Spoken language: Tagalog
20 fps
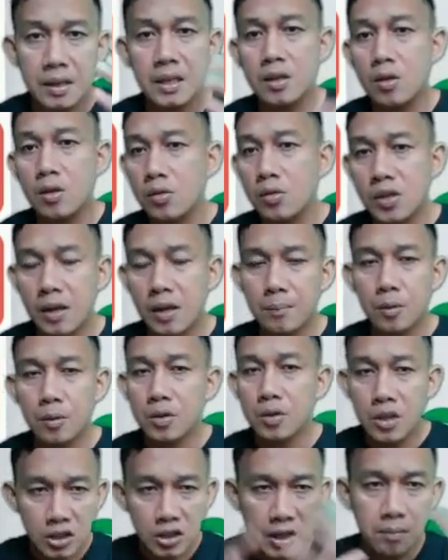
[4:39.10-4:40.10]
yung cellphone. The
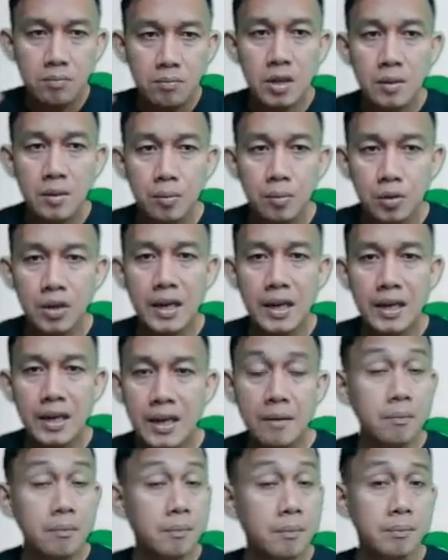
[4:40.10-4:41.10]
same din po sila ng
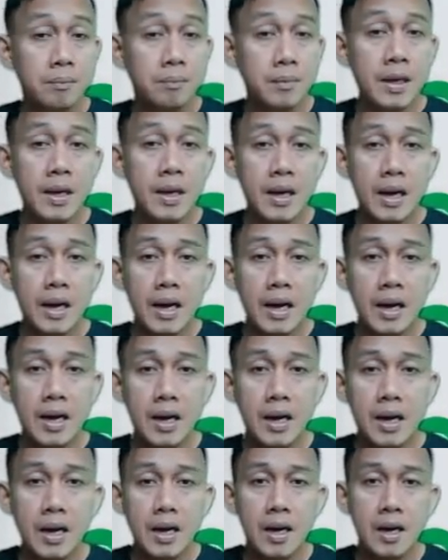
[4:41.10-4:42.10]

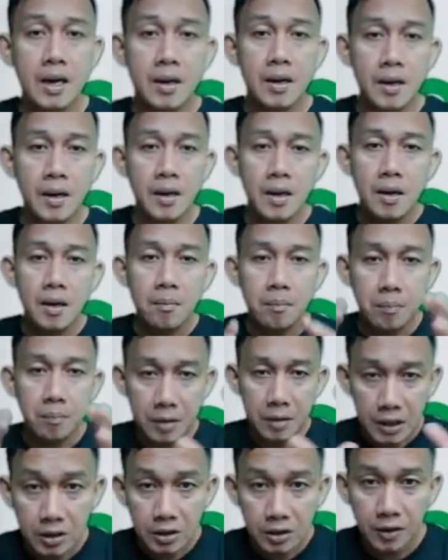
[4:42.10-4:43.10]
uh,
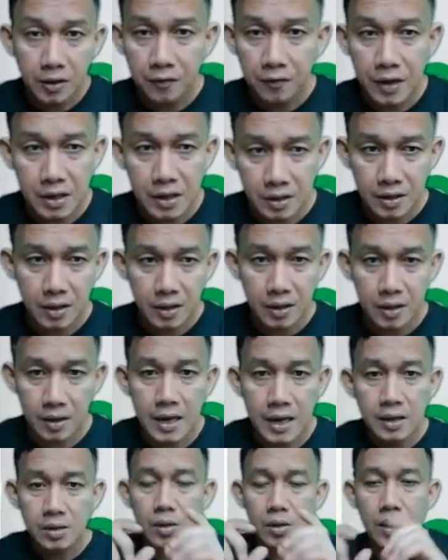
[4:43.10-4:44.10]
interface. Alright?
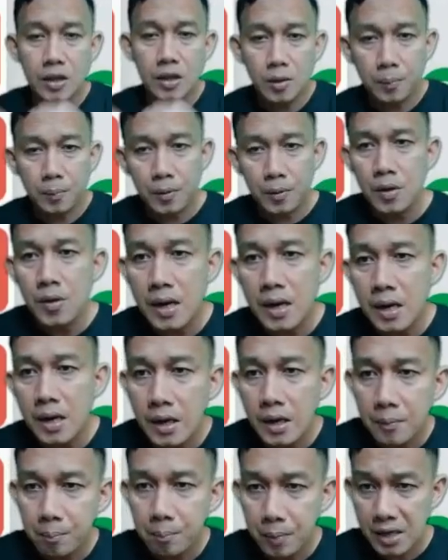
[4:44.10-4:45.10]
So, ito po yung
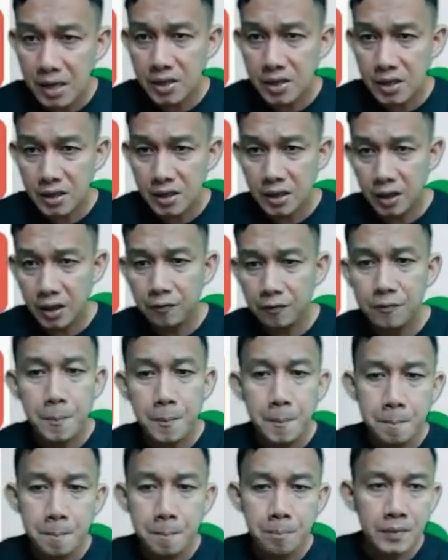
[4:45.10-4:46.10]
prices gift.
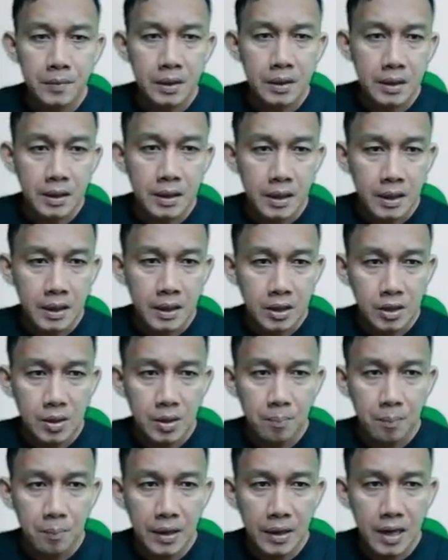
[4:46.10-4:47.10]

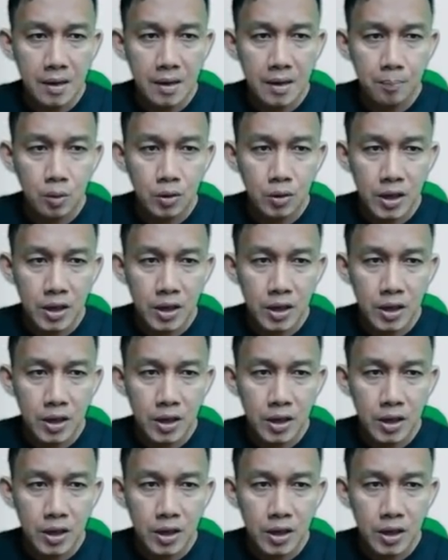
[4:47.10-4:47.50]
Simple lang po siya